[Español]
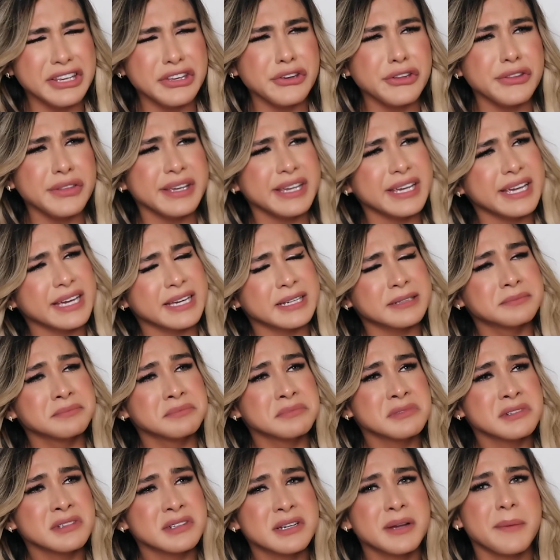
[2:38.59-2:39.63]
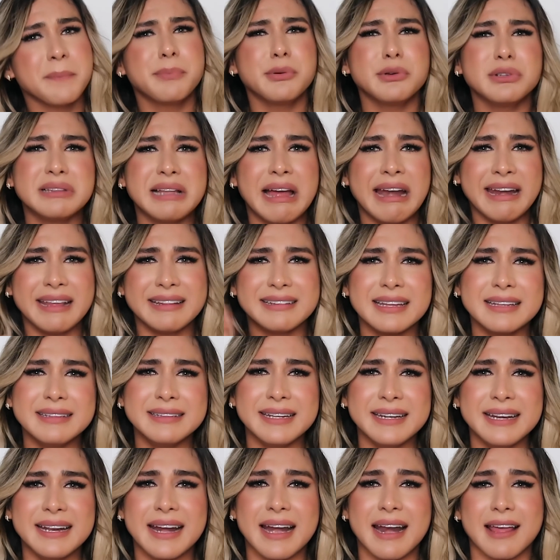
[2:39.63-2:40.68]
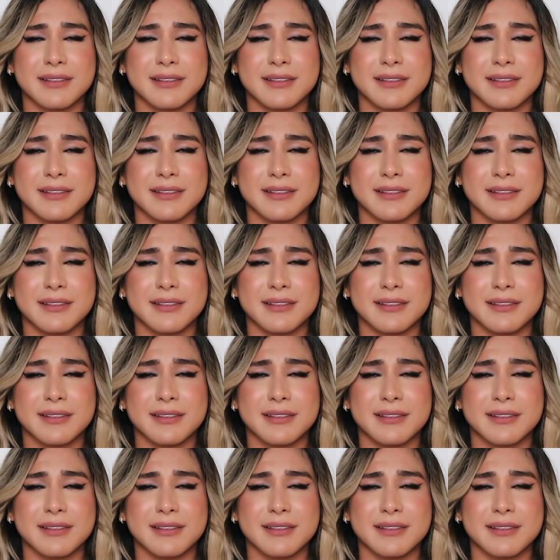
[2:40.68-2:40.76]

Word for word: Y yo dije, pues la neta tiene